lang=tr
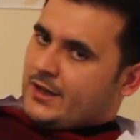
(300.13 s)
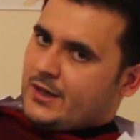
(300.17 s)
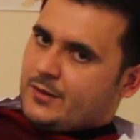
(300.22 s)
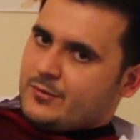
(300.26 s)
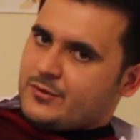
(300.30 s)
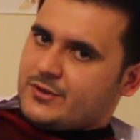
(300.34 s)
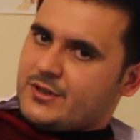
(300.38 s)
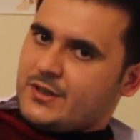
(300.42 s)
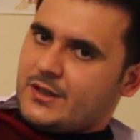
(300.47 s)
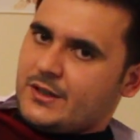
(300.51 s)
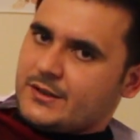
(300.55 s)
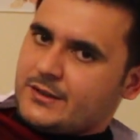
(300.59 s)

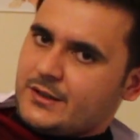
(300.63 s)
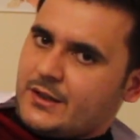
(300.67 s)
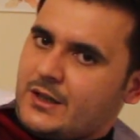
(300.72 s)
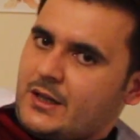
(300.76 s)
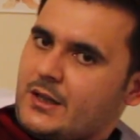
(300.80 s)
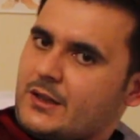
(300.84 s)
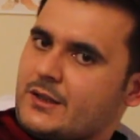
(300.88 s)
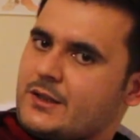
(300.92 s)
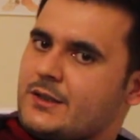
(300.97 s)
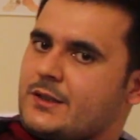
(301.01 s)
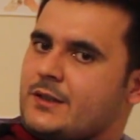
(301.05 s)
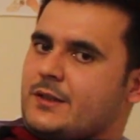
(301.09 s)
Ayağımızın altına
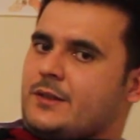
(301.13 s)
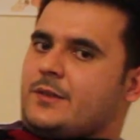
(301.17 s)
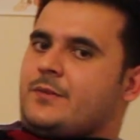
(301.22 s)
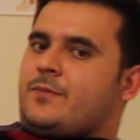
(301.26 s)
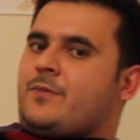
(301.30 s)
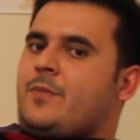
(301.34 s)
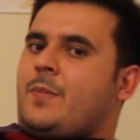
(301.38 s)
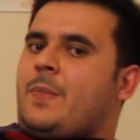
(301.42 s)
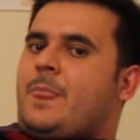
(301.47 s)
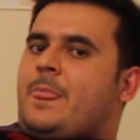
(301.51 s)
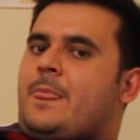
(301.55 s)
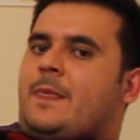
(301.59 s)
aldık.
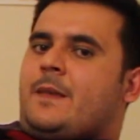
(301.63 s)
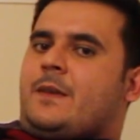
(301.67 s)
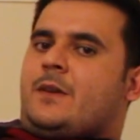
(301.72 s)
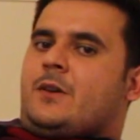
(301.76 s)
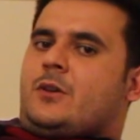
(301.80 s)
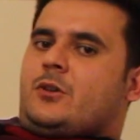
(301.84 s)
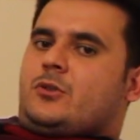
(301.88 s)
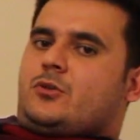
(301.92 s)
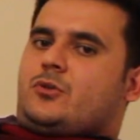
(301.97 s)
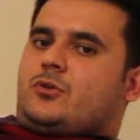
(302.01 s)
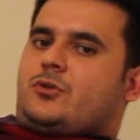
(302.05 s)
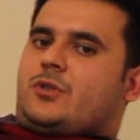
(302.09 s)

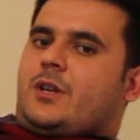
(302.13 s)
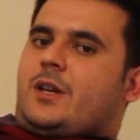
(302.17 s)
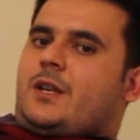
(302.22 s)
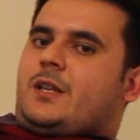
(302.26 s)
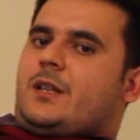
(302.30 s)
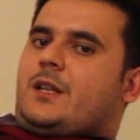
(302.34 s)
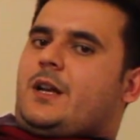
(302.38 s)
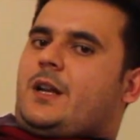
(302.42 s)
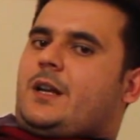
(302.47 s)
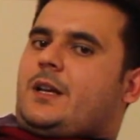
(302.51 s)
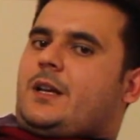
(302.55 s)
Şu şekilde